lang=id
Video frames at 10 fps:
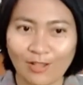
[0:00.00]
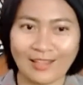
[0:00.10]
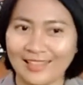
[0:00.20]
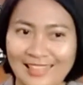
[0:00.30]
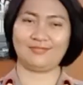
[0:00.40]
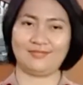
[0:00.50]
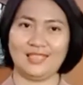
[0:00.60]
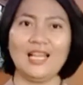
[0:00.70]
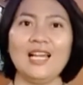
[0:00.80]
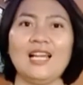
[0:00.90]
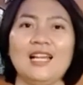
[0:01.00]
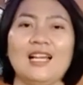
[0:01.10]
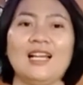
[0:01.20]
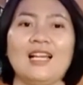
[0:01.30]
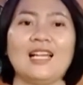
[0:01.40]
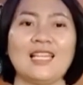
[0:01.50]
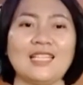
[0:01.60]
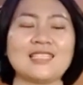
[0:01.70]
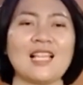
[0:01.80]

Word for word: dongalah ya